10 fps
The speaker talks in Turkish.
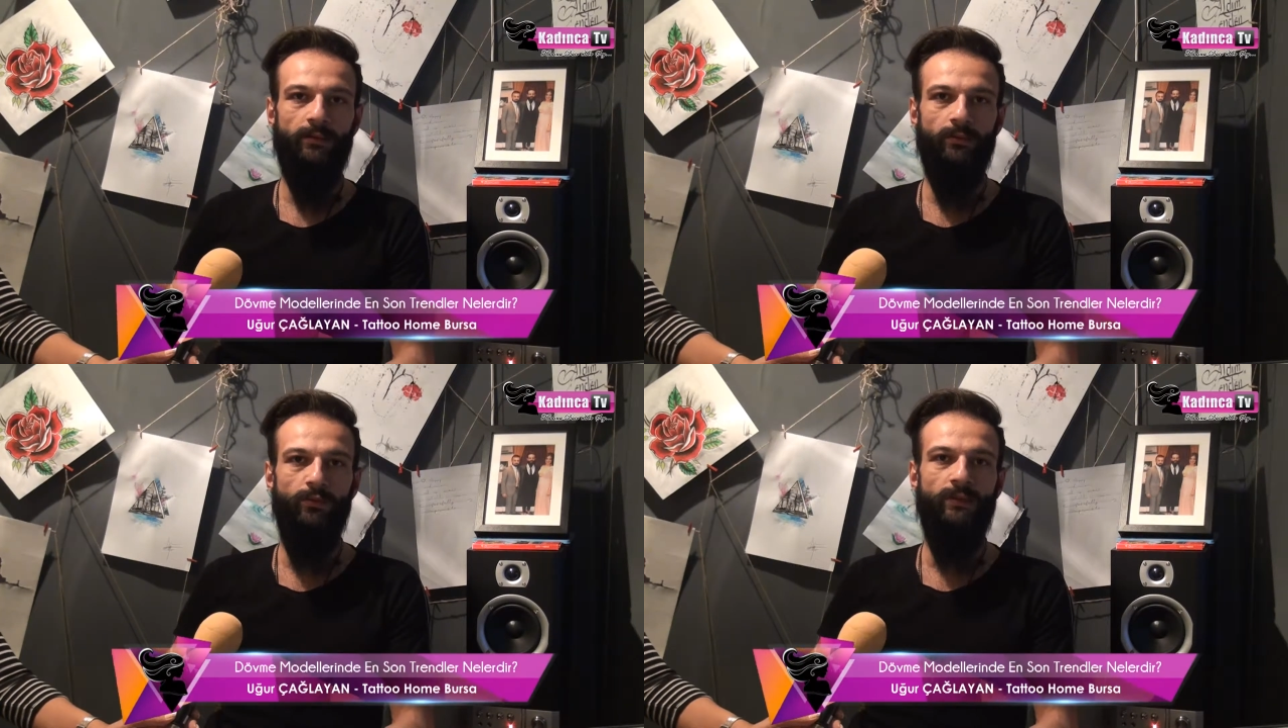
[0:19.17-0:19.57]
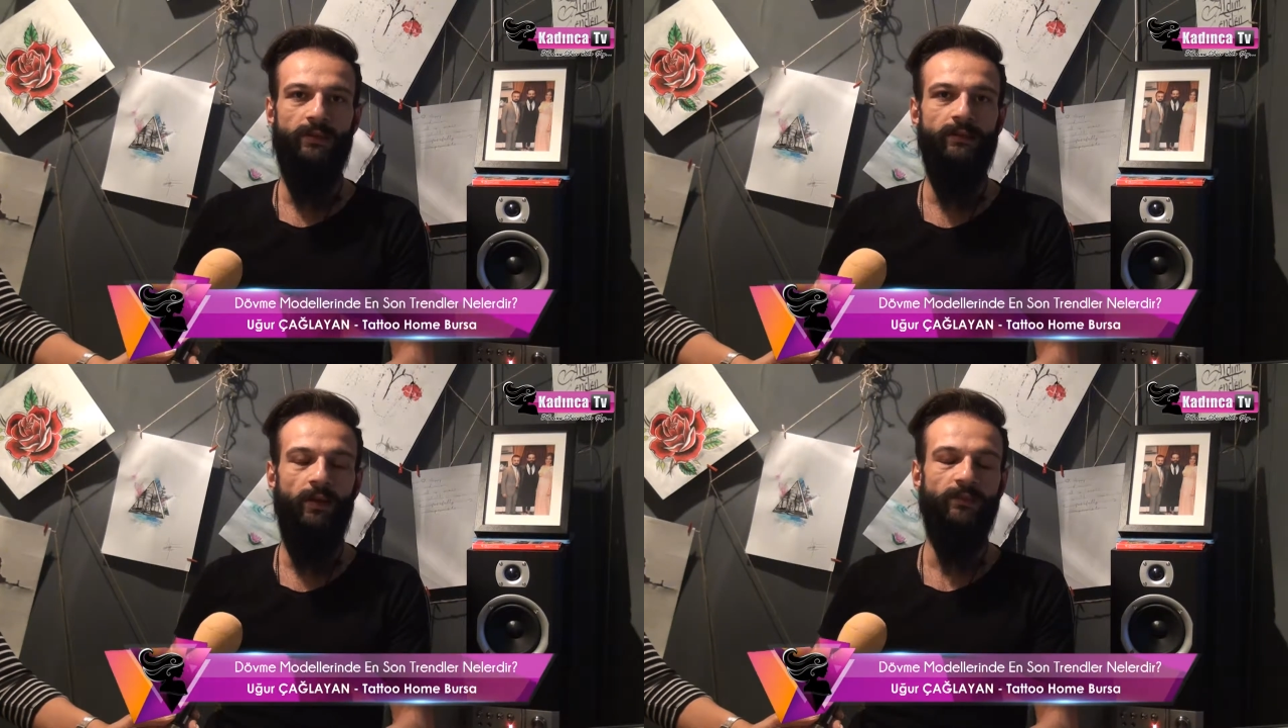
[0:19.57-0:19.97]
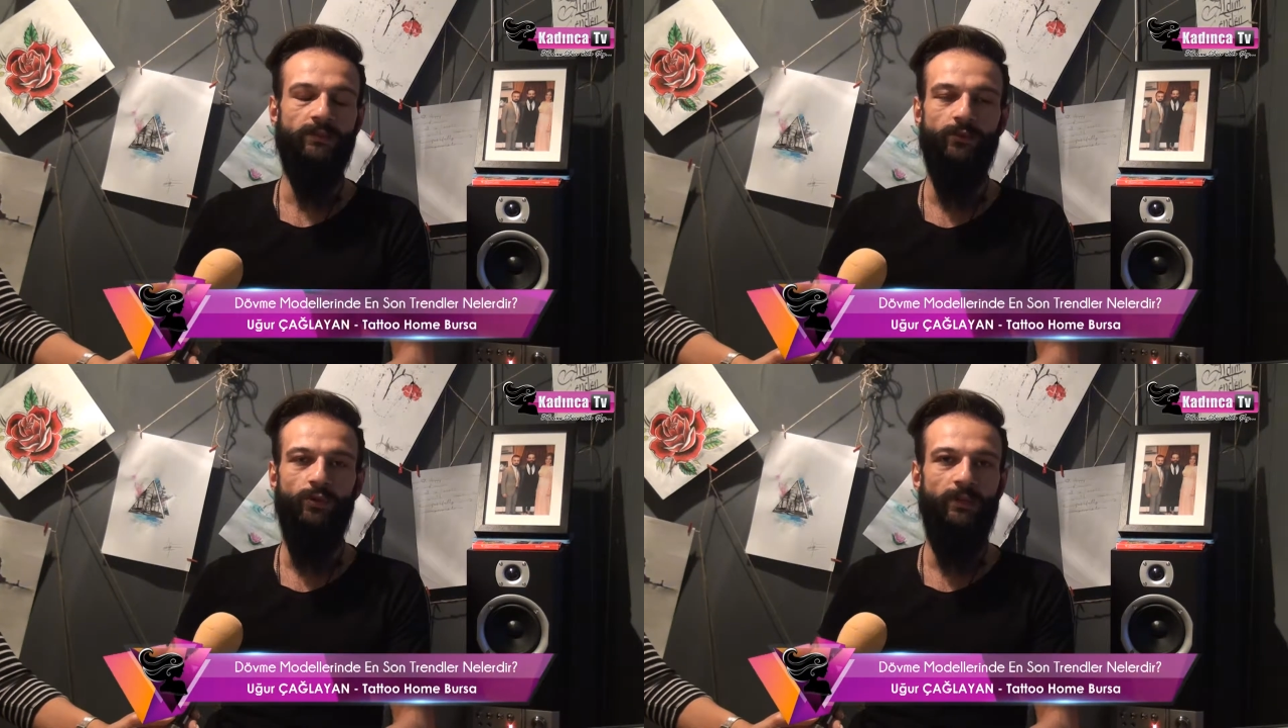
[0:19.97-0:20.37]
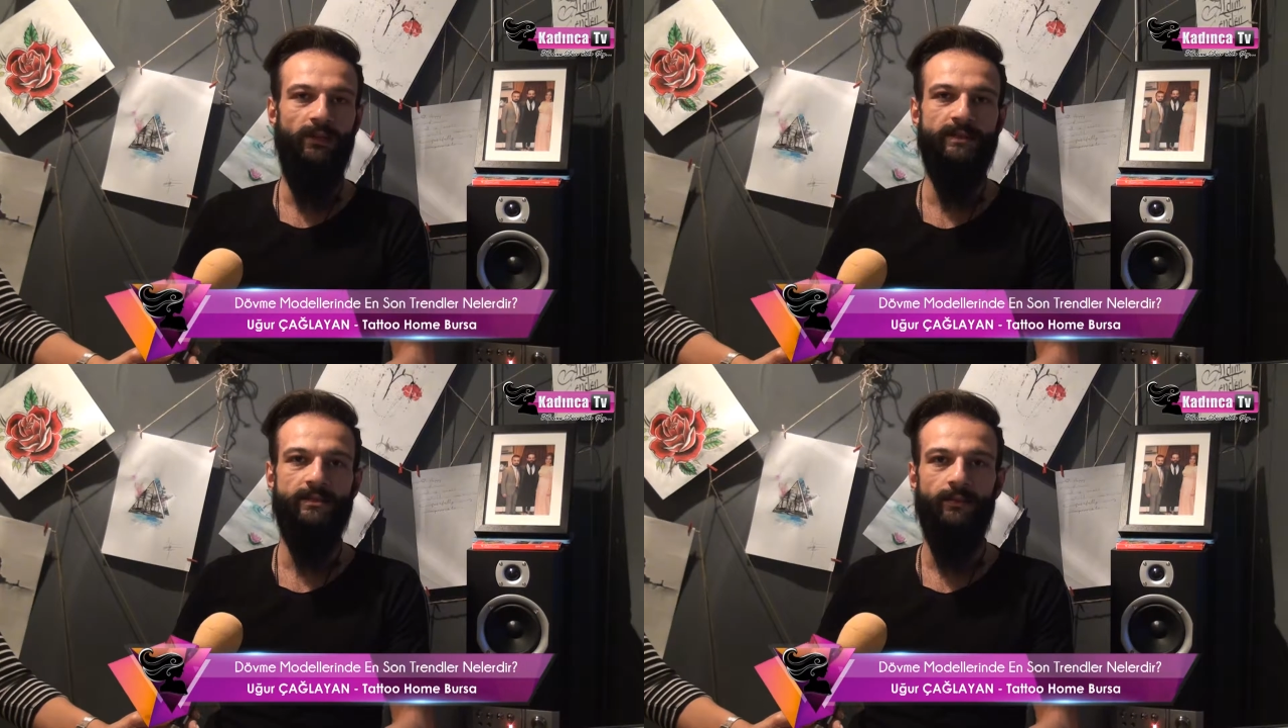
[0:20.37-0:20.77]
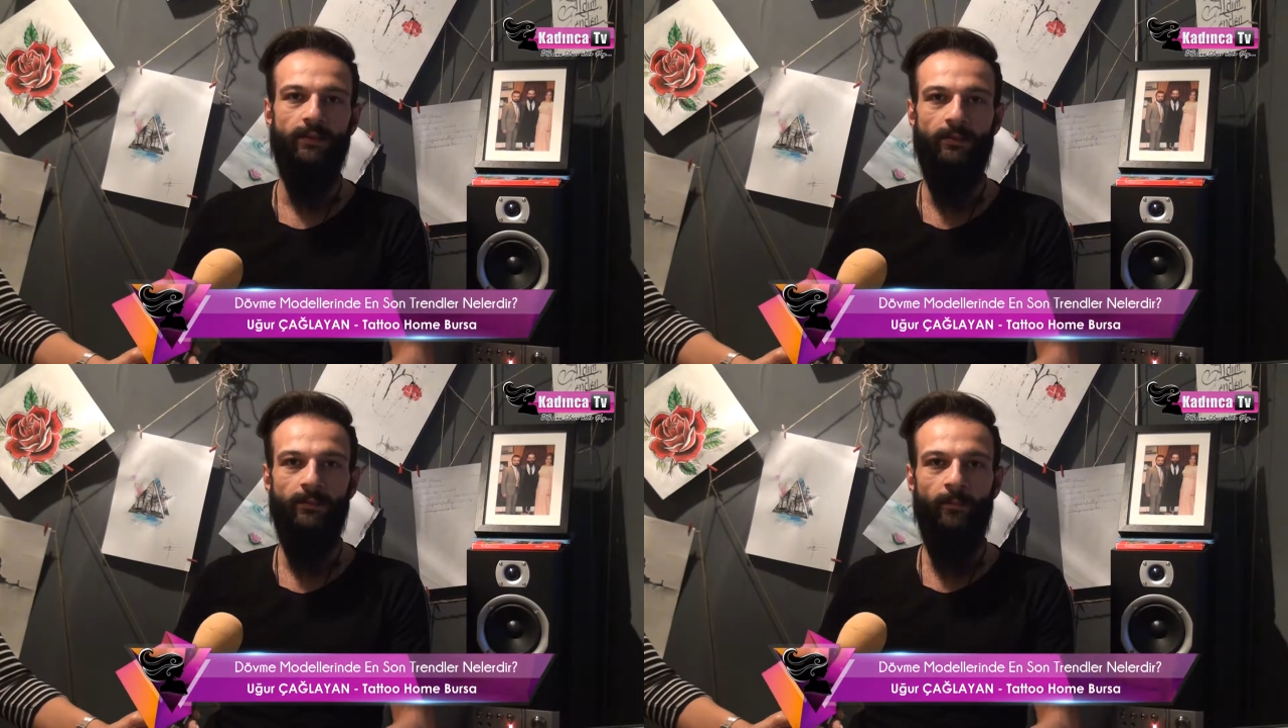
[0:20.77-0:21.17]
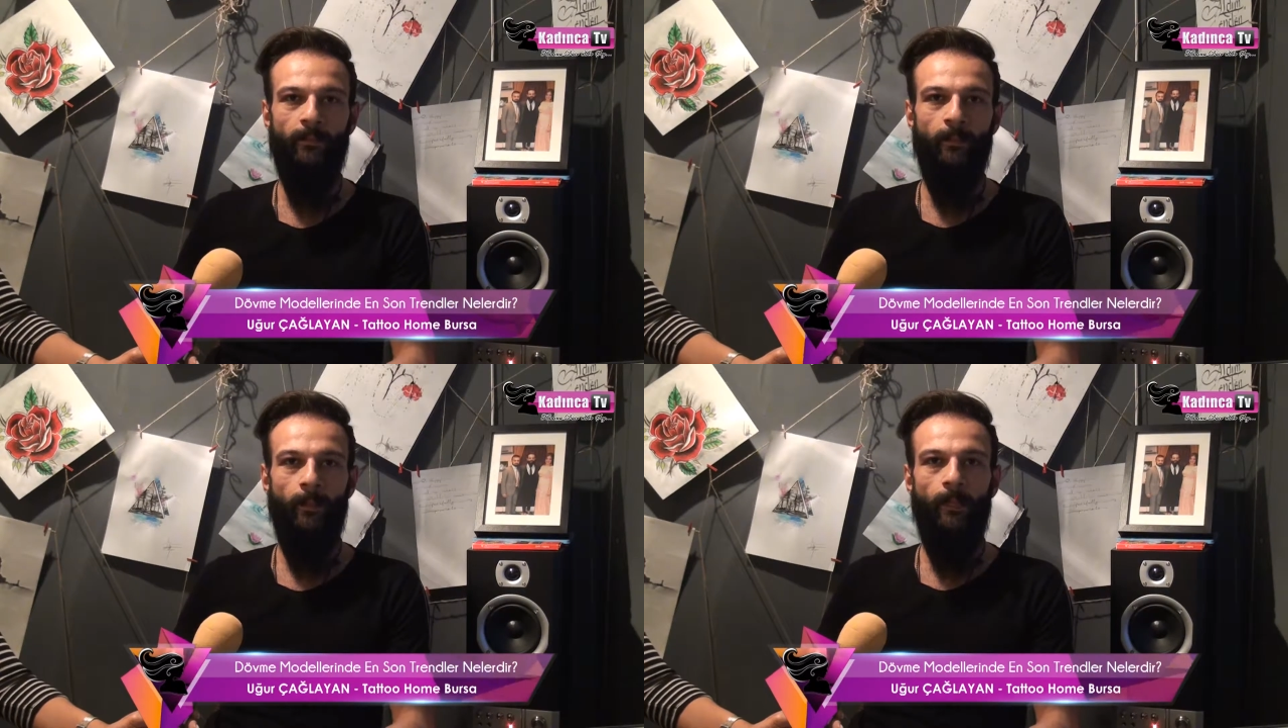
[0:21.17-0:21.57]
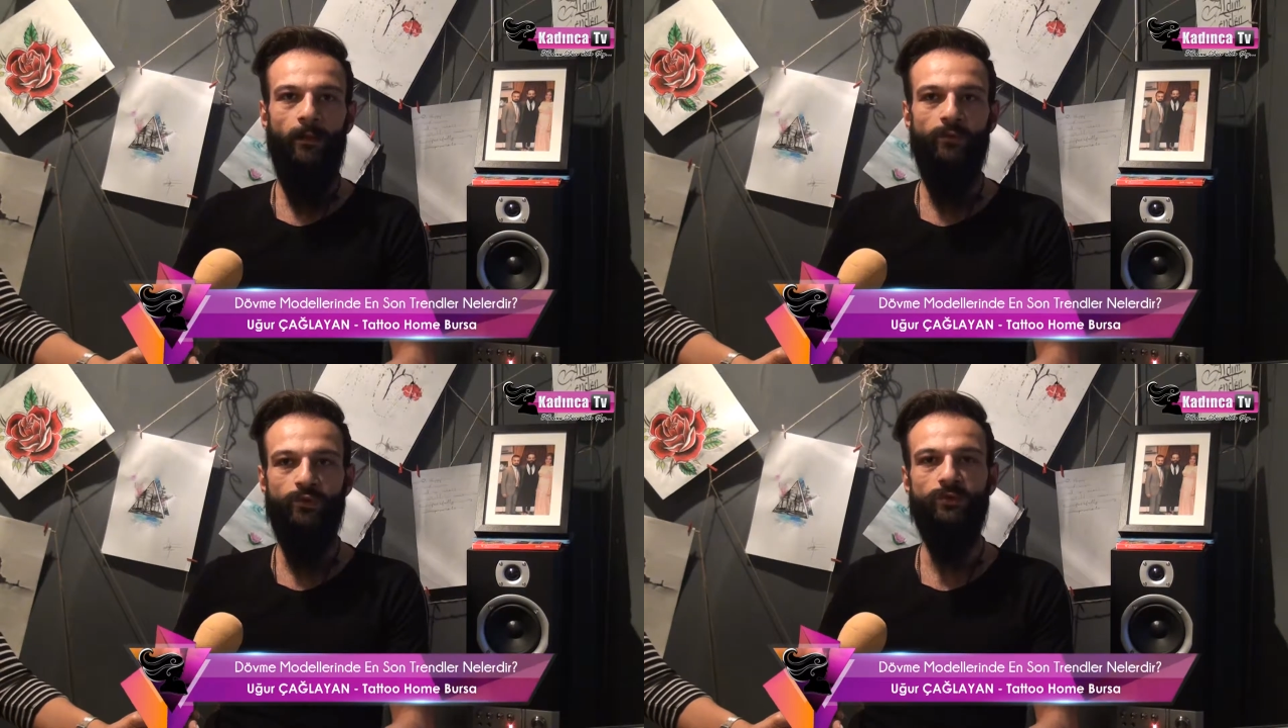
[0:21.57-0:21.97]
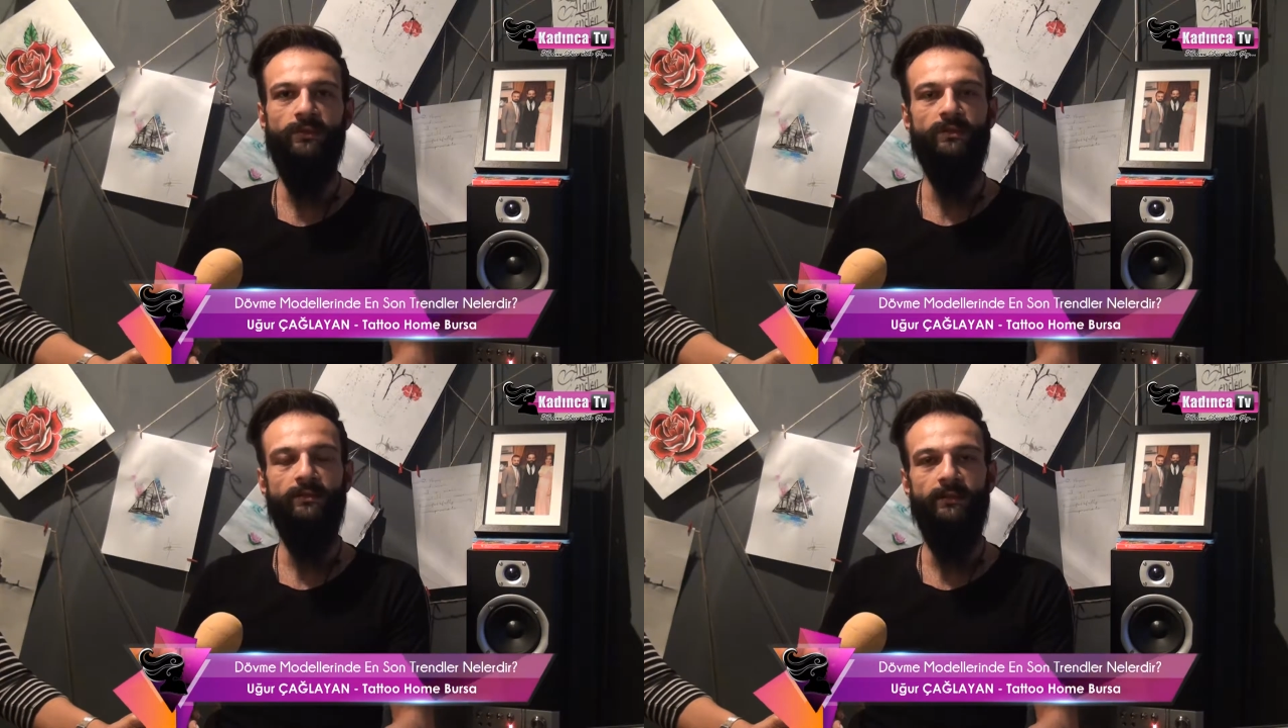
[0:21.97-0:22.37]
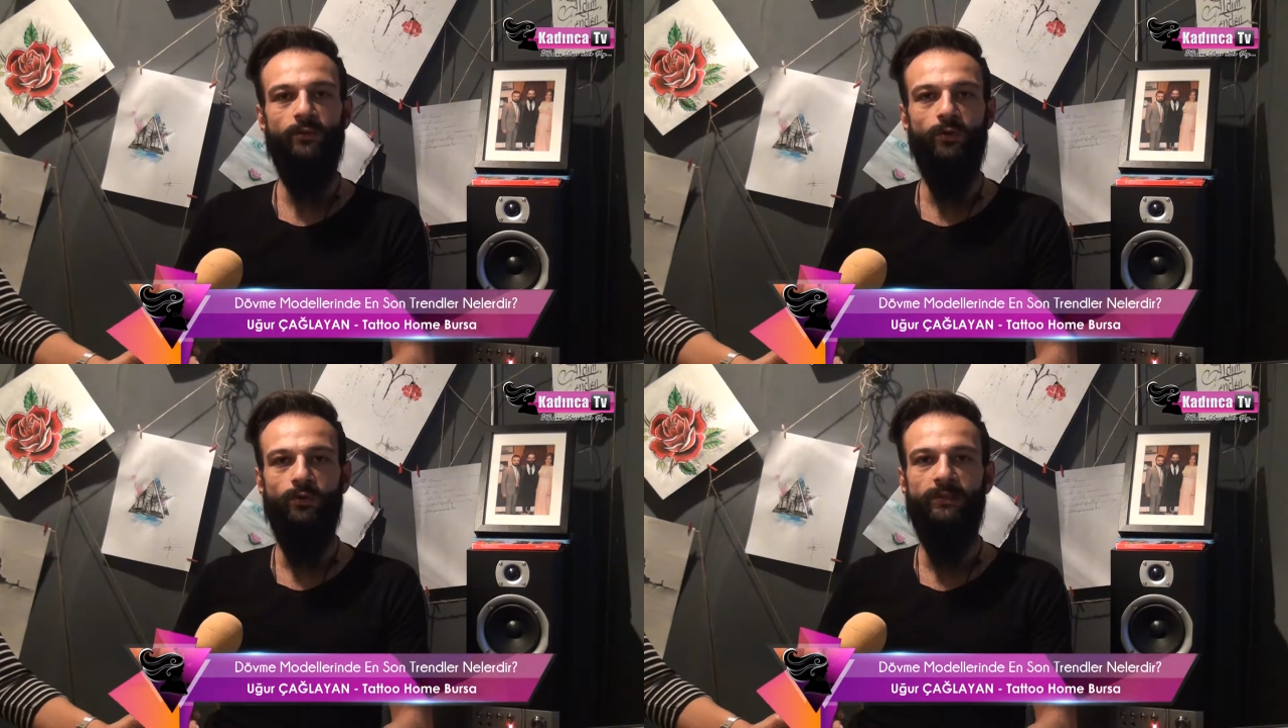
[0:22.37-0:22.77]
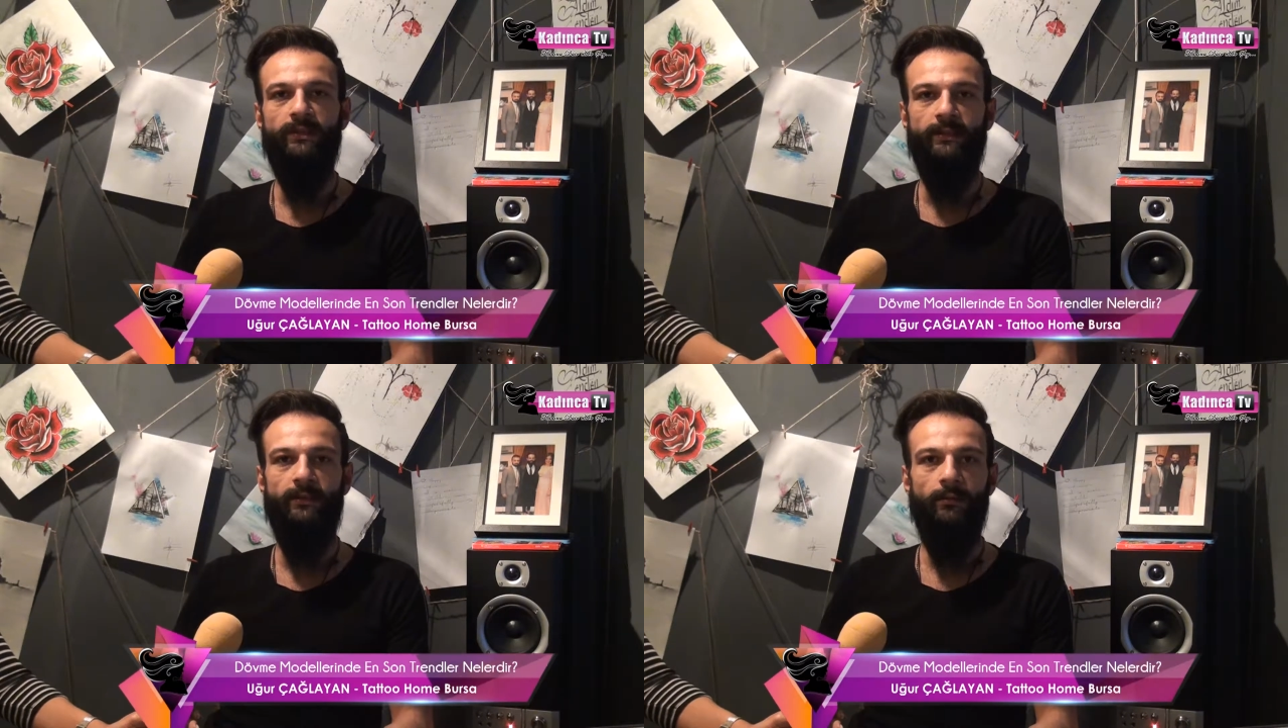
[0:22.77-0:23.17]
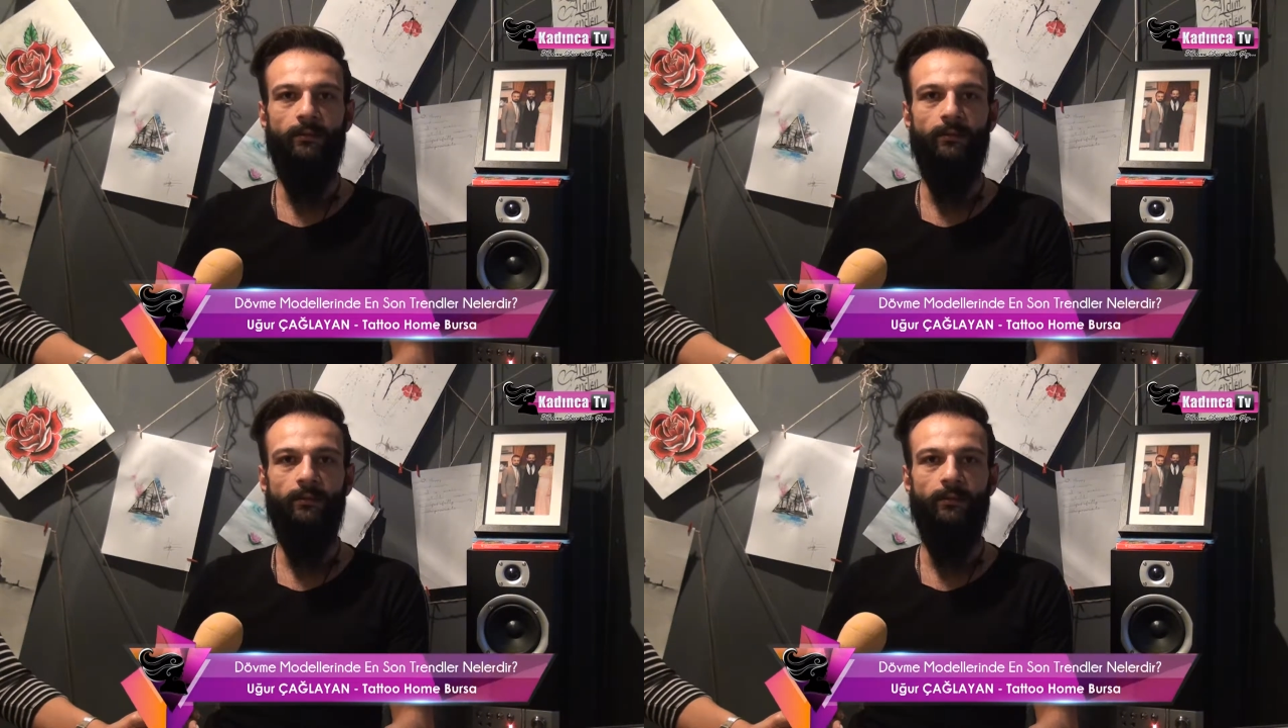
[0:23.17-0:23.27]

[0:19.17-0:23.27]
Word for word: Ünlülerin yaptığı dövmeler aslında. Vücutlarında gördükleri